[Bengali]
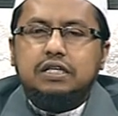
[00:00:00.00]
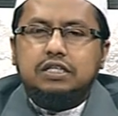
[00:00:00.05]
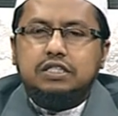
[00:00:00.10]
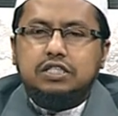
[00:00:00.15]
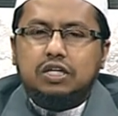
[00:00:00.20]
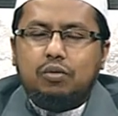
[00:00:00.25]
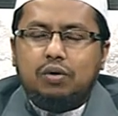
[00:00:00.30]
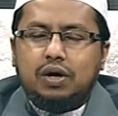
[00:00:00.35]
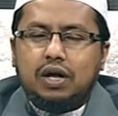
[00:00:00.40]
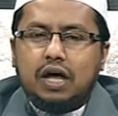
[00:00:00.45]

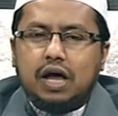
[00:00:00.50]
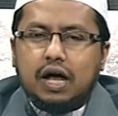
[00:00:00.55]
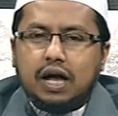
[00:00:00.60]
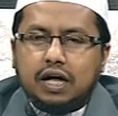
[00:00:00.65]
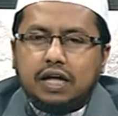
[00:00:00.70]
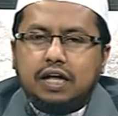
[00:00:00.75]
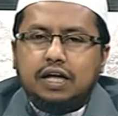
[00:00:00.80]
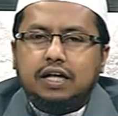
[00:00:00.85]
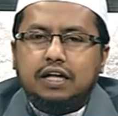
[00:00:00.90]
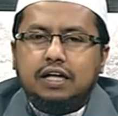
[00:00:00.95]
যাওয়ার
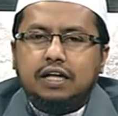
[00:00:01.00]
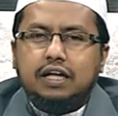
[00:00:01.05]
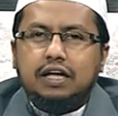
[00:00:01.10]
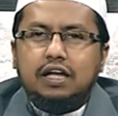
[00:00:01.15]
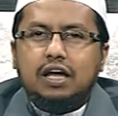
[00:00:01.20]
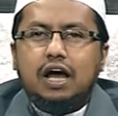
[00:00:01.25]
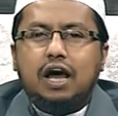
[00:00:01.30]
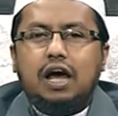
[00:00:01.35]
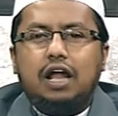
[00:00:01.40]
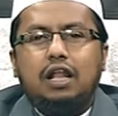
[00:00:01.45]
আগে
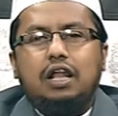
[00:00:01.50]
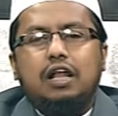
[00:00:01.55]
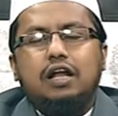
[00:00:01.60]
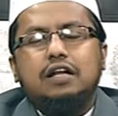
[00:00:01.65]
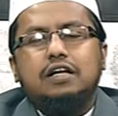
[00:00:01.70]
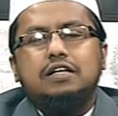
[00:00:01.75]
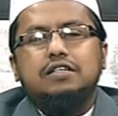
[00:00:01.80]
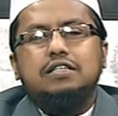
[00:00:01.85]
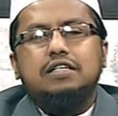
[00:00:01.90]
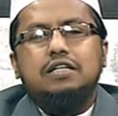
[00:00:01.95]
আল্লাহর
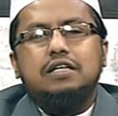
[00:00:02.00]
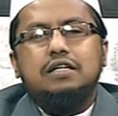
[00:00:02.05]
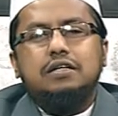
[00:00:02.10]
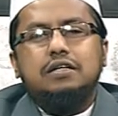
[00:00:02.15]
কাছে